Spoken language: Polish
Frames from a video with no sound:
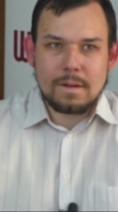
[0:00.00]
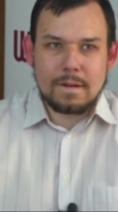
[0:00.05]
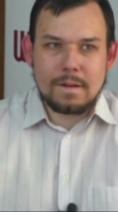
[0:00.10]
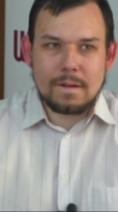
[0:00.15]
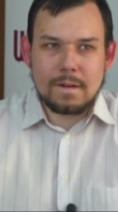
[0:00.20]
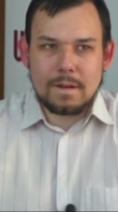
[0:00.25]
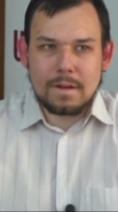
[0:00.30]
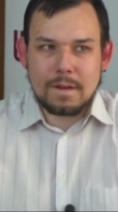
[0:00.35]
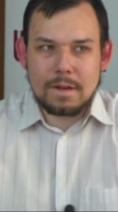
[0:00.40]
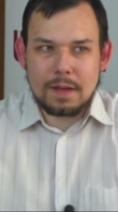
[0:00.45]

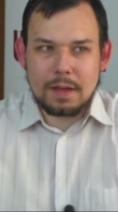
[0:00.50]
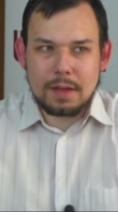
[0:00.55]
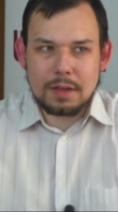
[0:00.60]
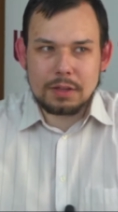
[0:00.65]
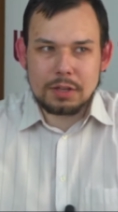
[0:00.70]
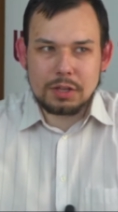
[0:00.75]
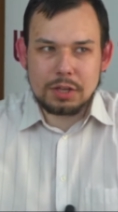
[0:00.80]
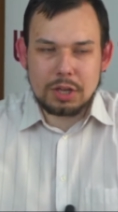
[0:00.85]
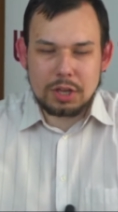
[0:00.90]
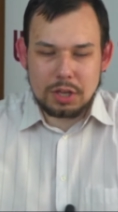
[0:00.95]
E,
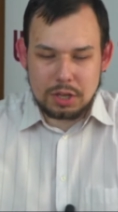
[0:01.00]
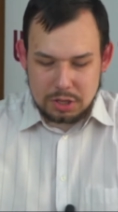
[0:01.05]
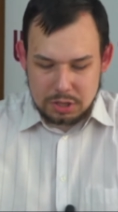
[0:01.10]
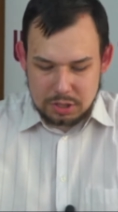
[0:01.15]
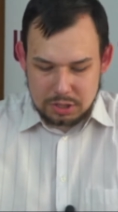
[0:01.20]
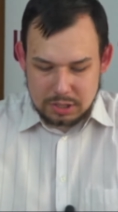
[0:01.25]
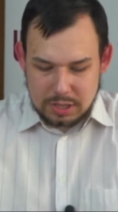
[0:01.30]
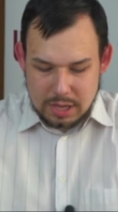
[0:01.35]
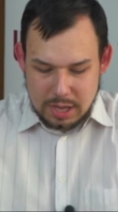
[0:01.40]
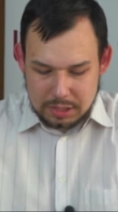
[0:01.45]
i
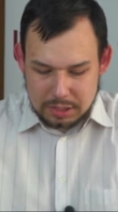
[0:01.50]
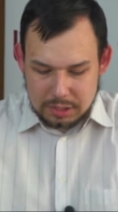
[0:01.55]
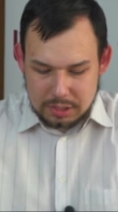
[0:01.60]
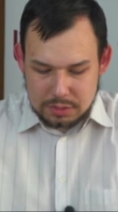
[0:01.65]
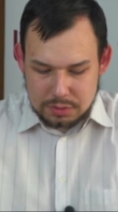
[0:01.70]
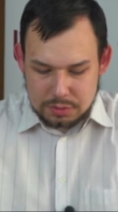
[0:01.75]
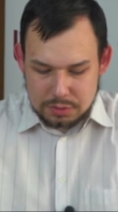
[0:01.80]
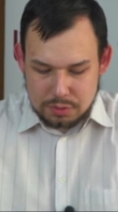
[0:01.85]
jakie